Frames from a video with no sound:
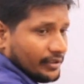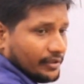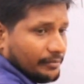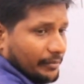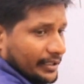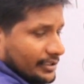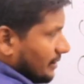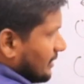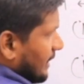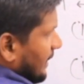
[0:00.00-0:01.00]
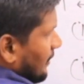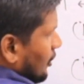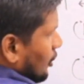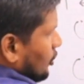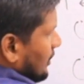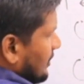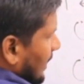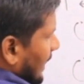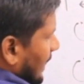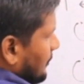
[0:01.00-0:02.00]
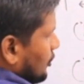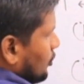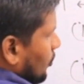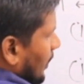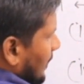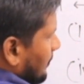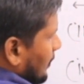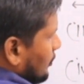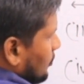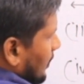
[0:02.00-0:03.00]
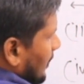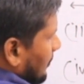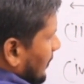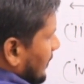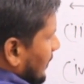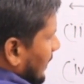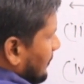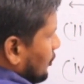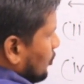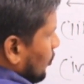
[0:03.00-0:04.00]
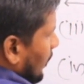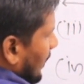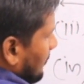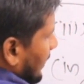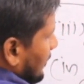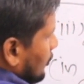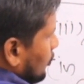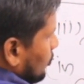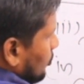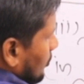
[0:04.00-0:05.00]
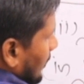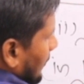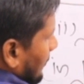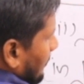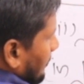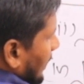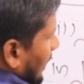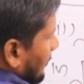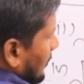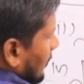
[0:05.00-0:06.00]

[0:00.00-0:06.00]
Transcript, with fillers: बस समझ गए तो इसका एम स्क्वायर प्लस वन अपान एम स्क्वायर माइनस टू बराबर